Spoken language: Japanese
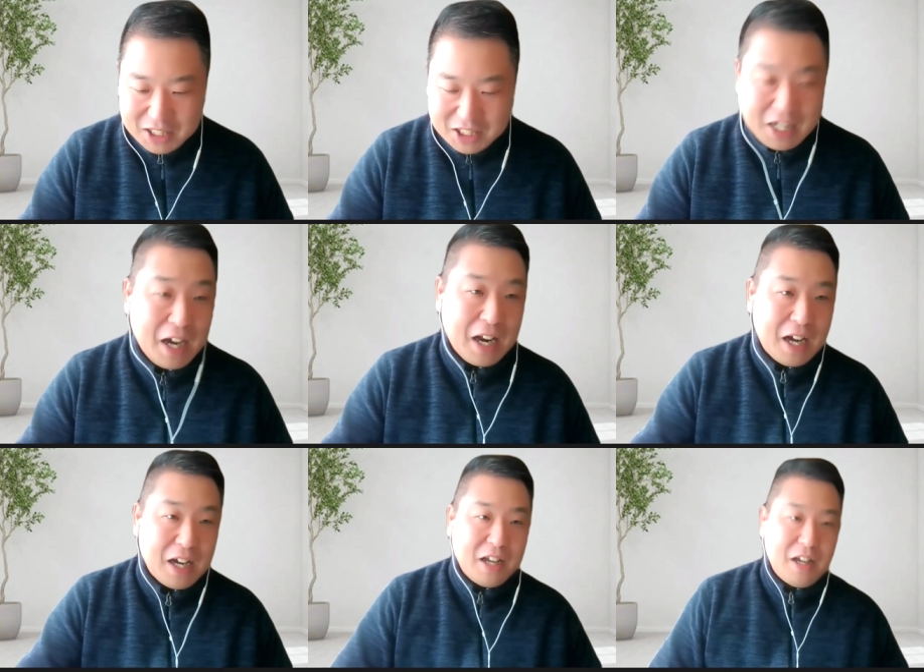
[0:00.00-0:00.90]
しながら
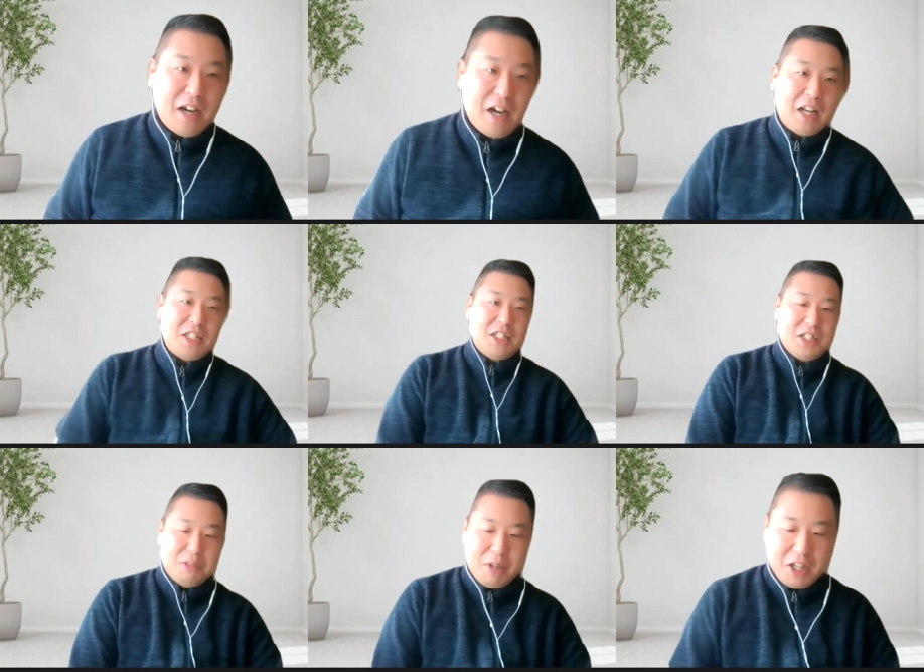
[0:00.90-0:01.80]
話進
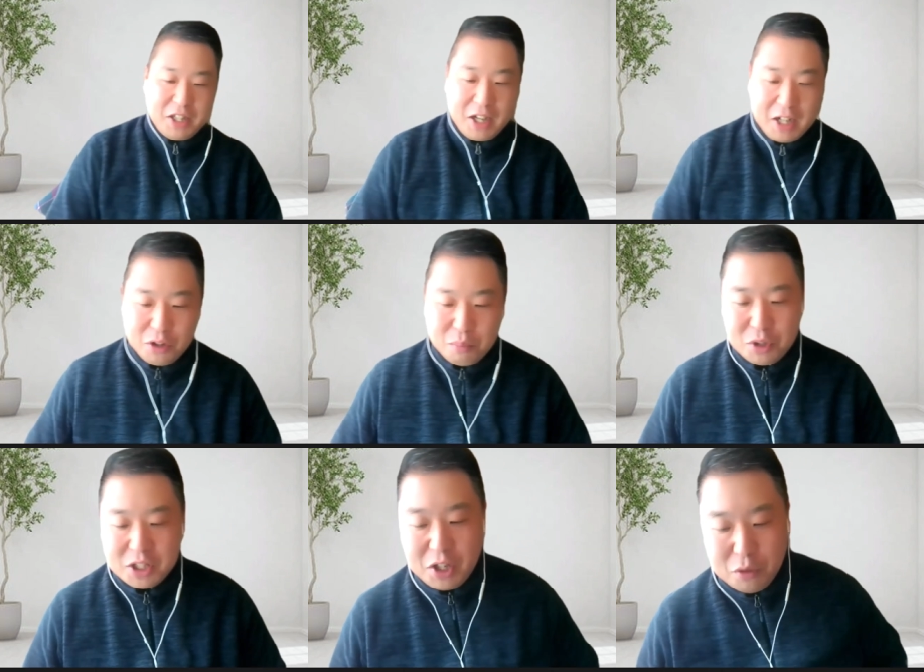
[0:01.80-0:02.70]
めていきたいなと思うん
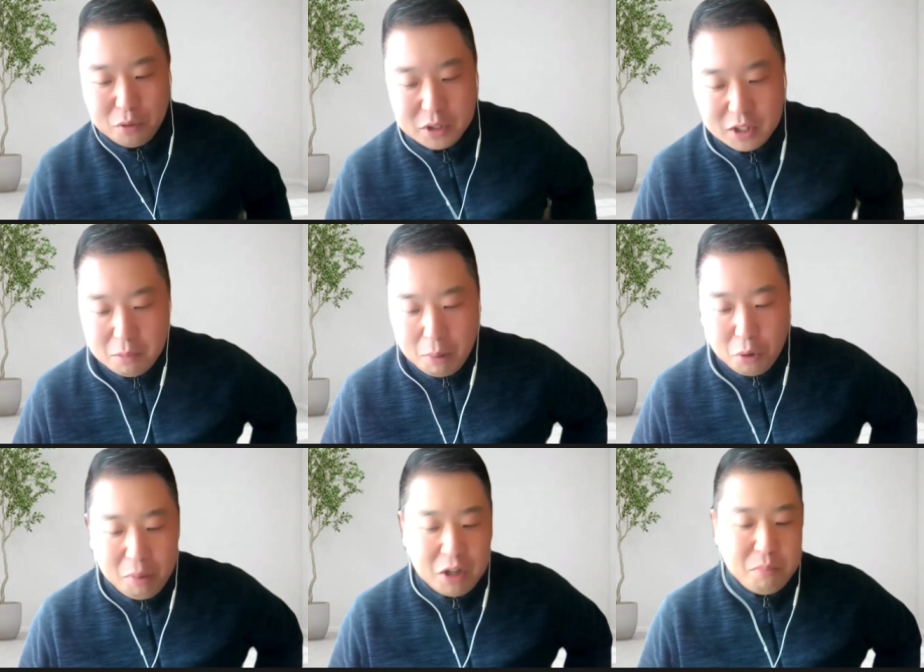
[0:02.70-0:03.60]
ですけど、まあ、こ
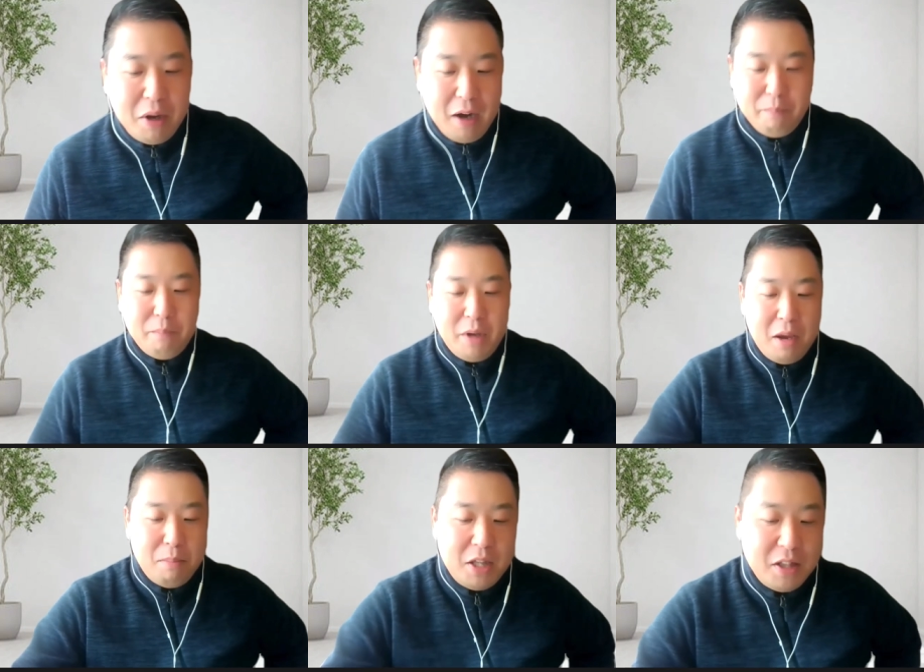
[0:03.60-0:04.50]
の番組は、
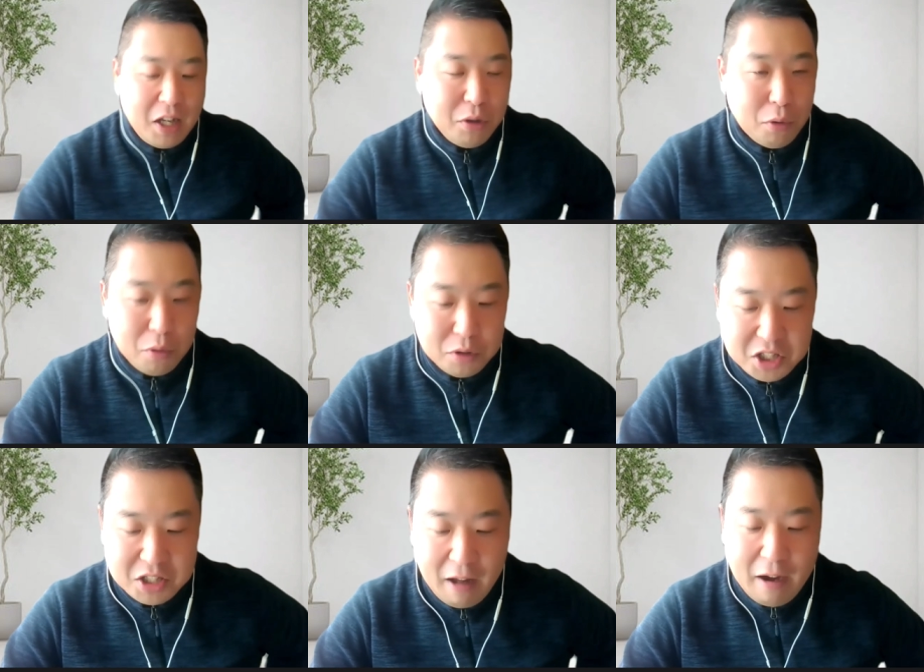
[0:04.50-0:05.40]
えー、みんなとつ
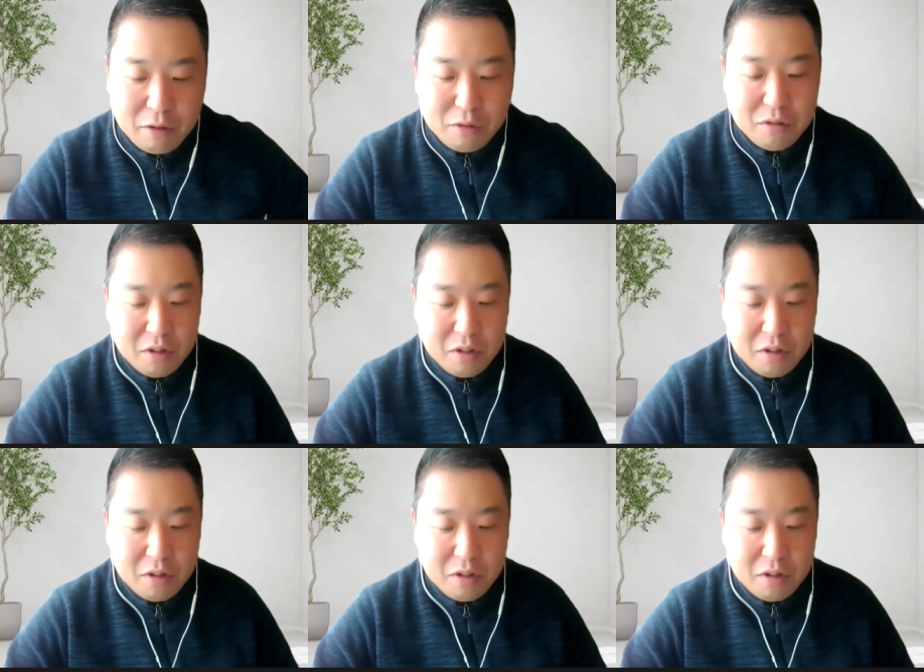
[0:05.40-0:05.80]
ながる、